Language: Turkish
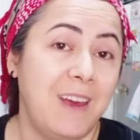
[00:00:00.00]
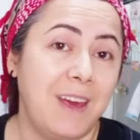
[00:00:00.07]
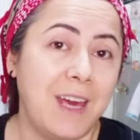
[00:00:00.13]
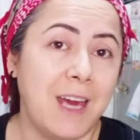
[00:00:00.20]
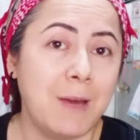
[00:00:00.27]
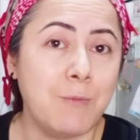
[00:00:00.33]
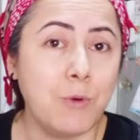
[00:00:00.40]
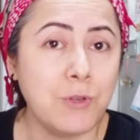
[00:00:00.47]
E
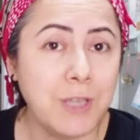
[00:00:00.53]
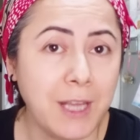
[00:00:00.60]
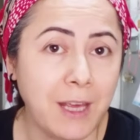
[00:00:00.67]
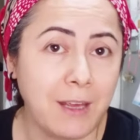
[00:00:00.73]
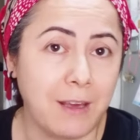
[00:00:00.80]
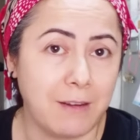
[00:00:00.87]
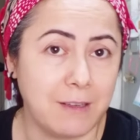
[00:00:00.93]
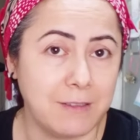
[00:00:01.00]
bu neye
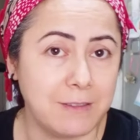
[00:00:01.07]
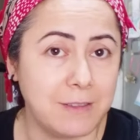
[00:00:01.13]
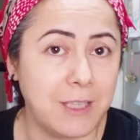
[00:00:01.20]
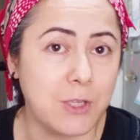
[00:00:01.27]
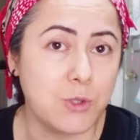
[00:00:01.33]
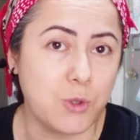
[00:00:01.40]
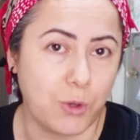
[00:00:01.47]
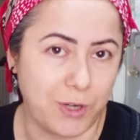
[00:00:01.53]
yaradı
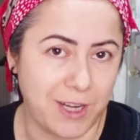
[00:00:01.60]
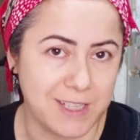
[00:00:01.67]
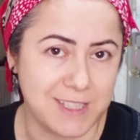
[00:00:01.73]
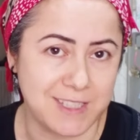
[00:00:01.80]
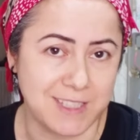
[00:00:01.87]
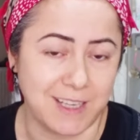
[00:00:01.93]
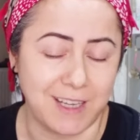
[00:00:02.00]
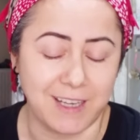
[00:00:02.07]
diye
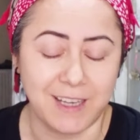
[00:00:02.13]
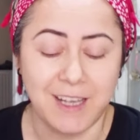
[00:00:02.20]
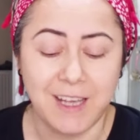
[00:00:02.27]
sorarsan.